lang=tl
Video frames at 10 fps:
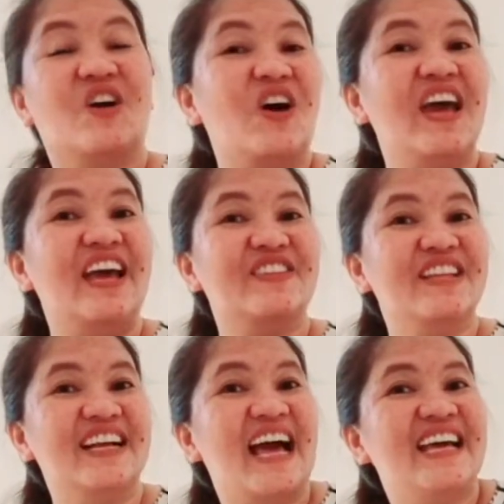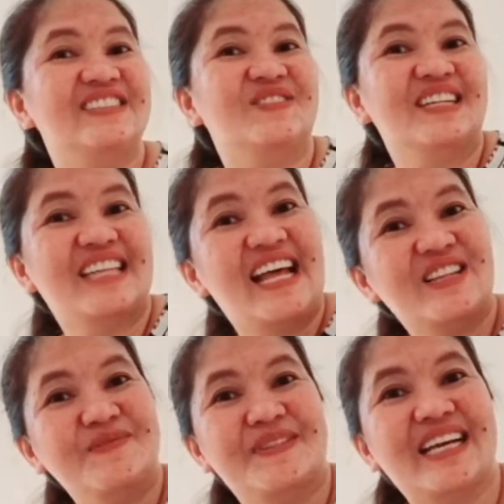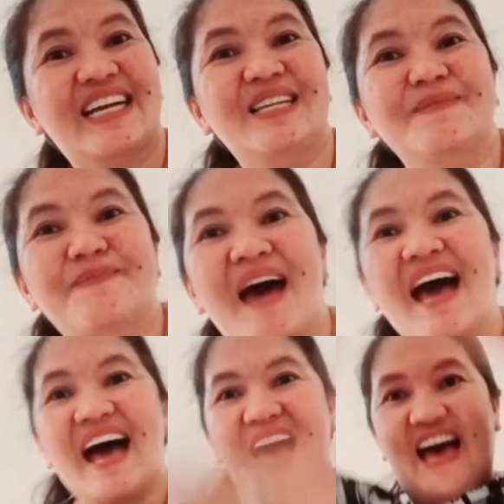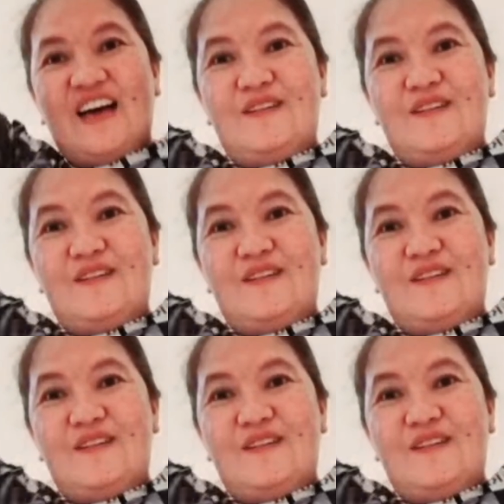So, eto na guys, wag na tayo natin patagalin pa.